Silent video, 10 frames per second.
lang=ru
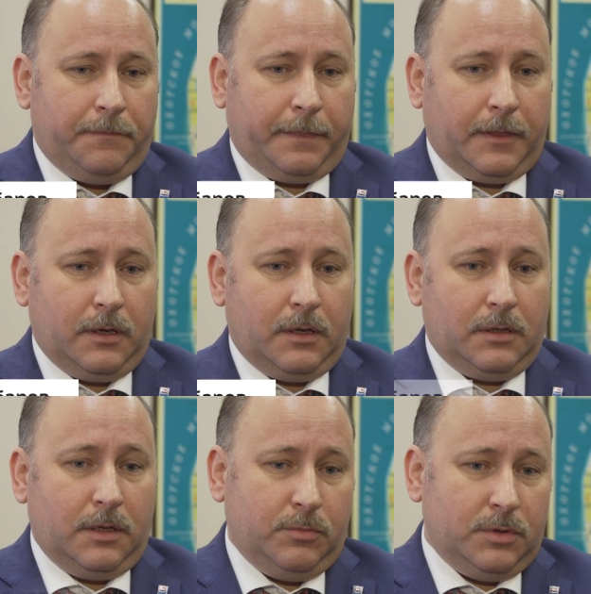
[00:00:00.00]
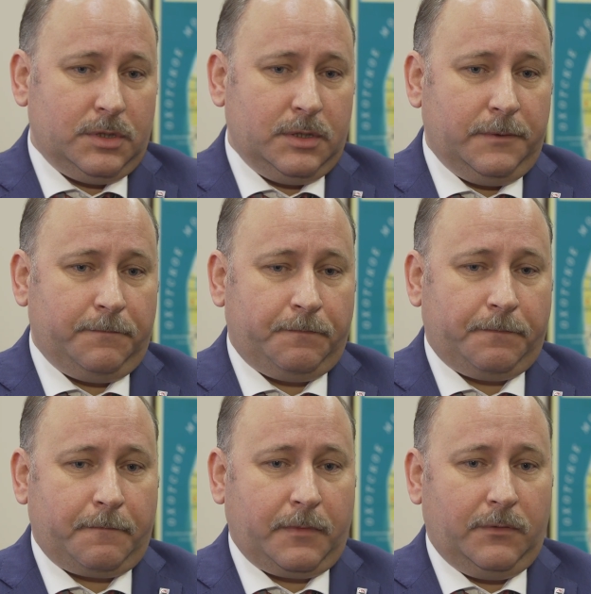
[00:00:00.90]
А, наибольшее
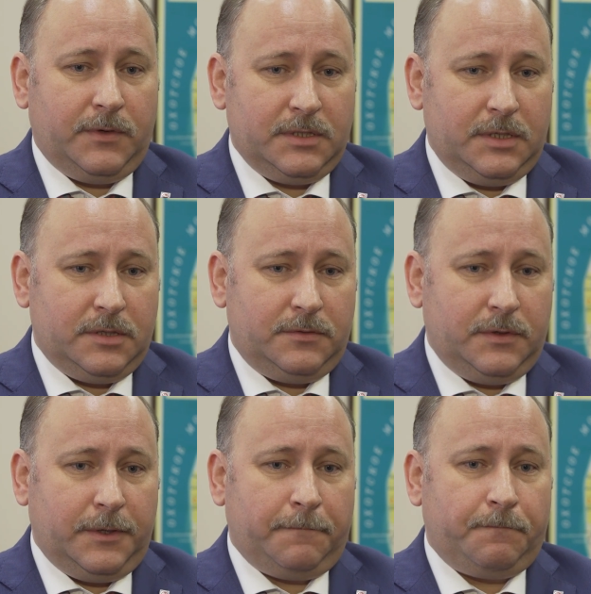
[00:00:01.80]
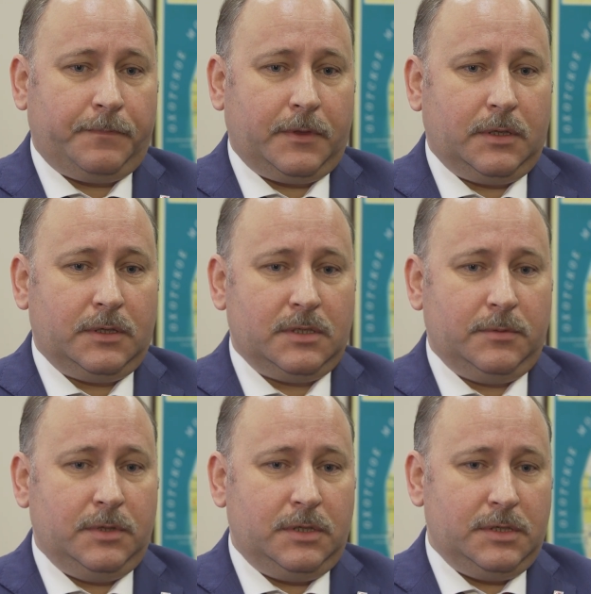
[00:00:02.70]
воздействие это
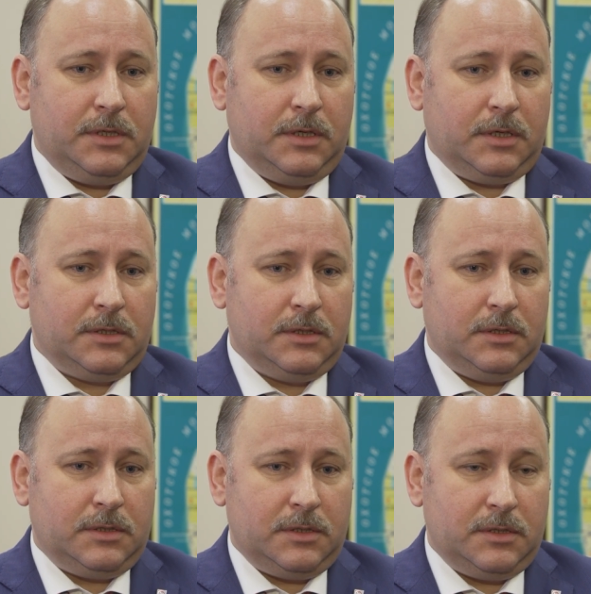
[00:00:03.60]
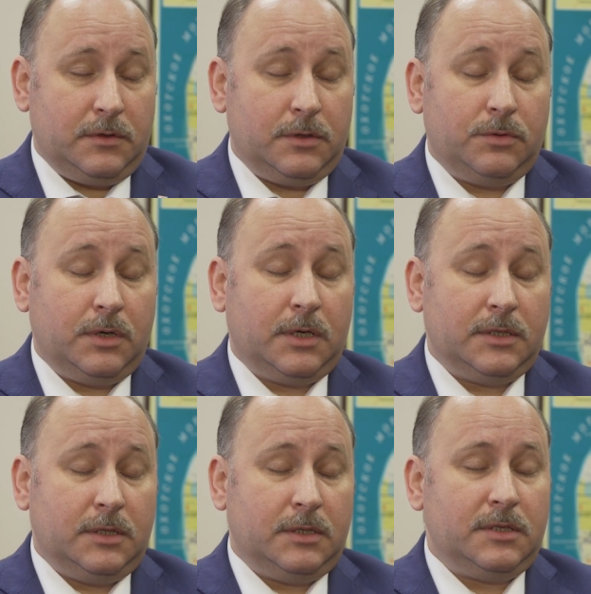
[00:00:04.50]
землетрясение оказалось на северо,
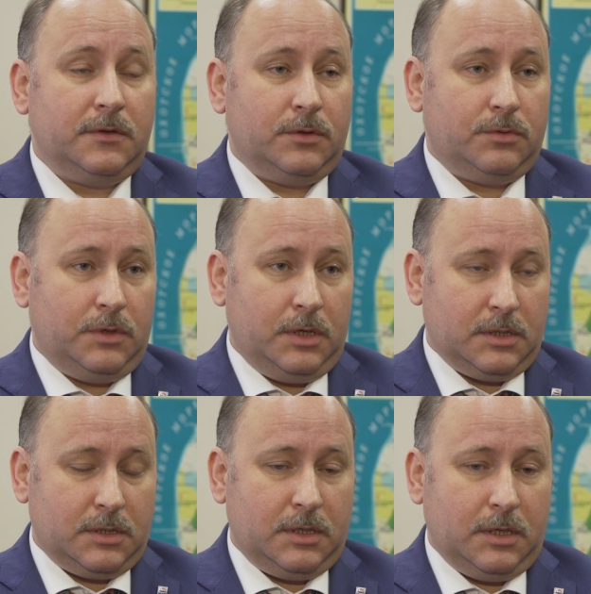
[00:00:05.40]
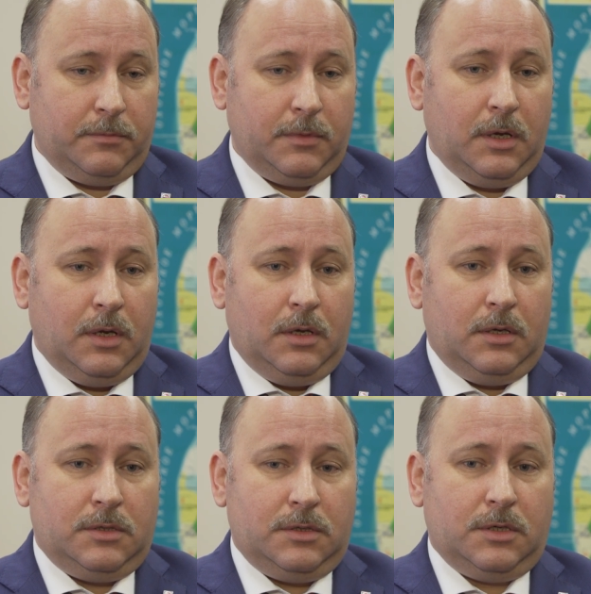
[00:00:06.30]
оказало на Северокурильск. Там
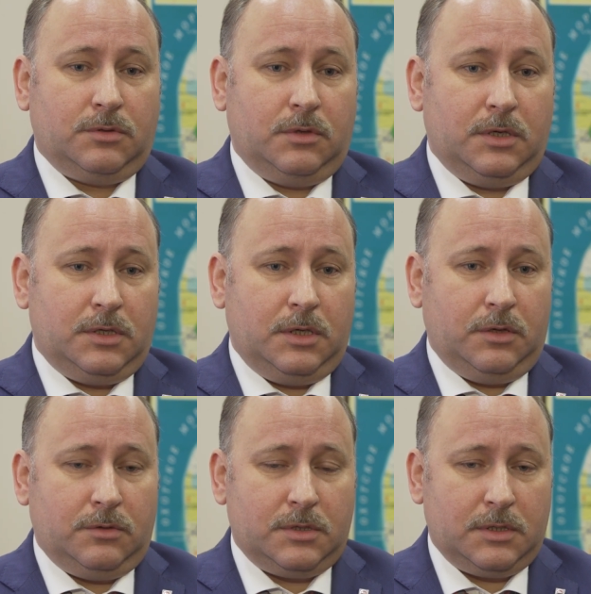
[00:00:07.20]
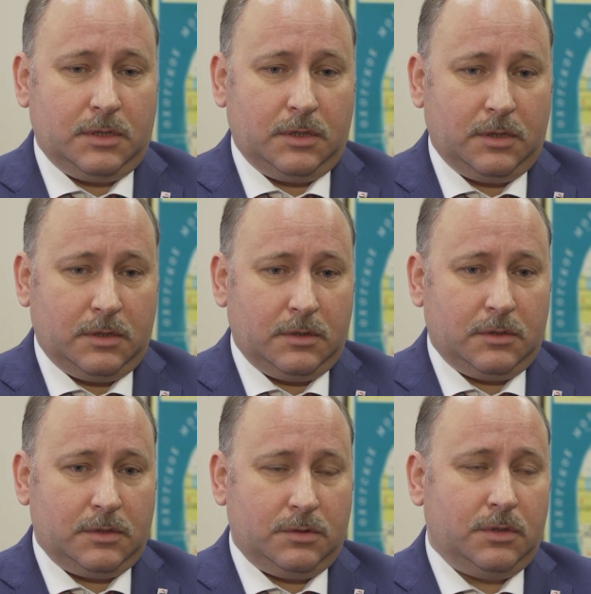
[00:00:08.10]
сейчас уточняется
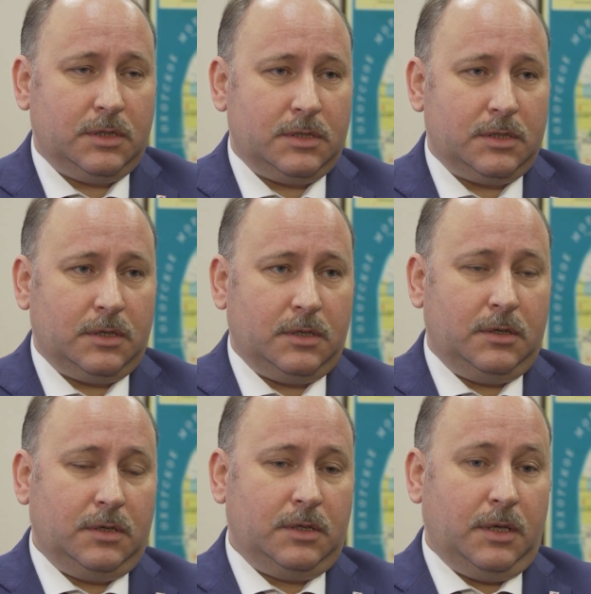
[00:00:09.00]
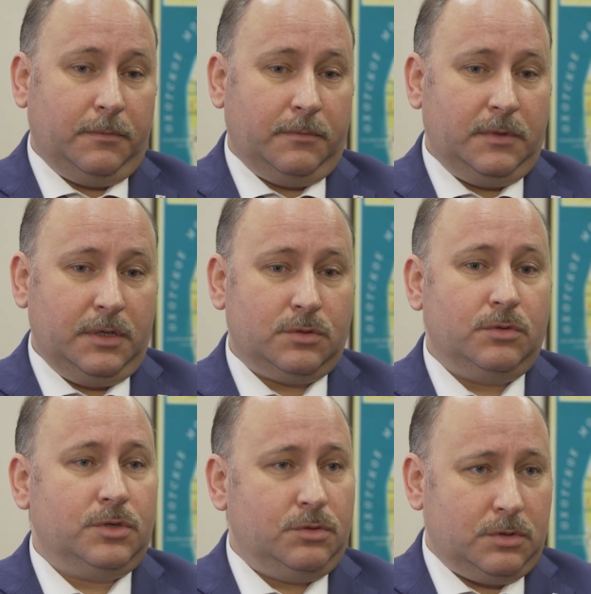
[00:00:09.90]
э, ситуация, и там не
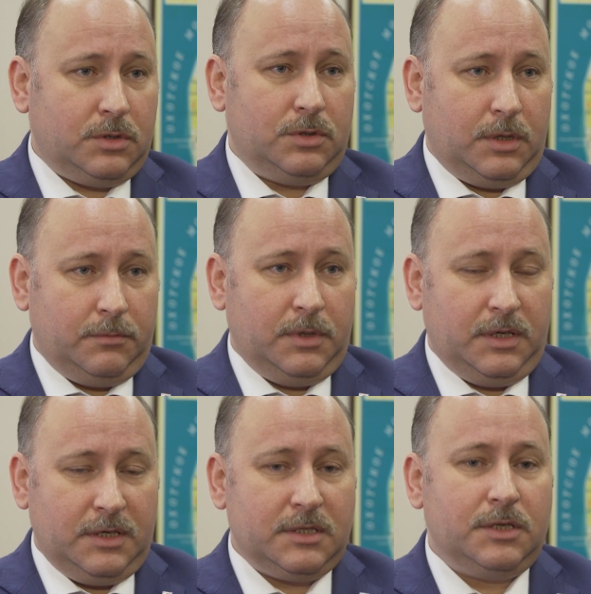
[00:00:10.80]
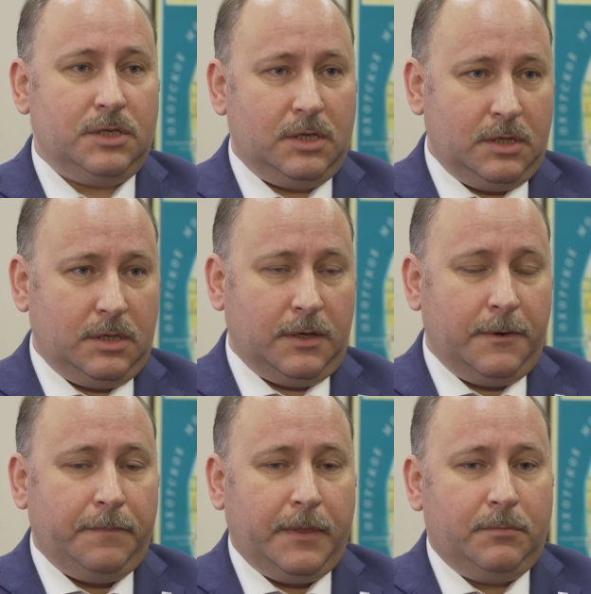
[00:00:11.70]
исключено, что там были незначительные
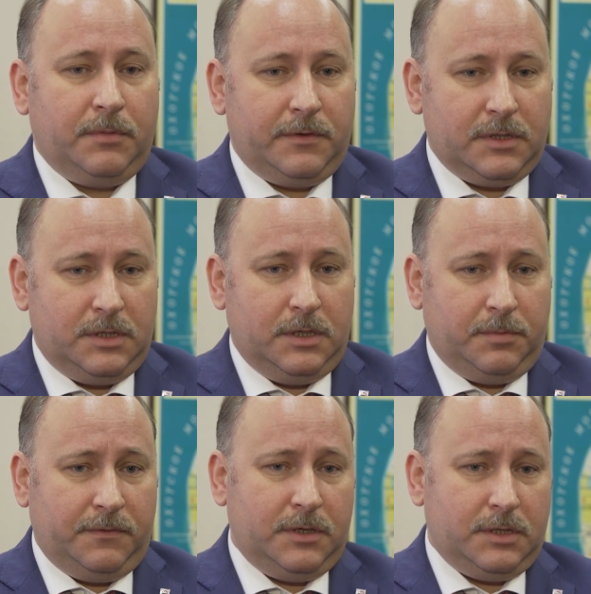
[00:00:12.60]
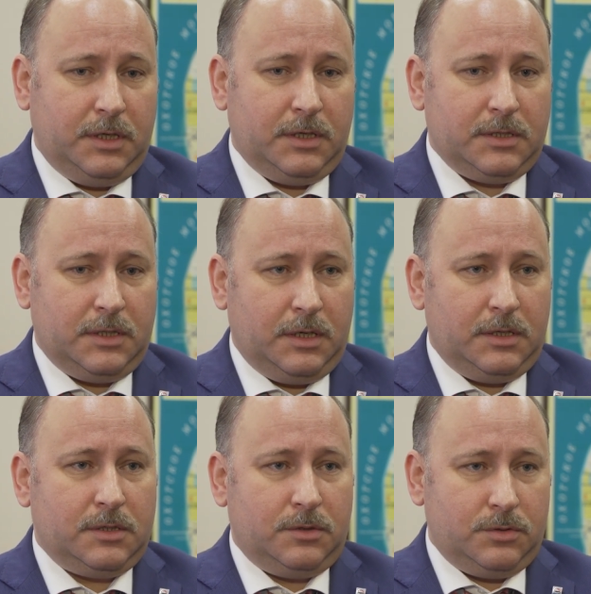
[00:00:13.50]
повреждения зданий
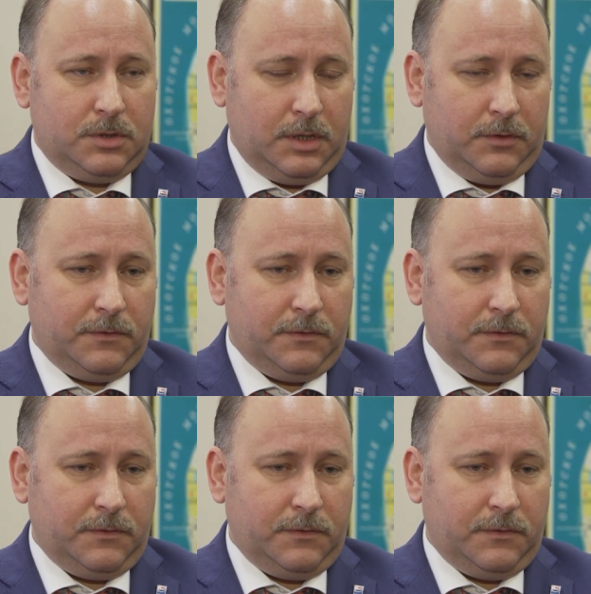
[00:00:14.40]
и сооружений.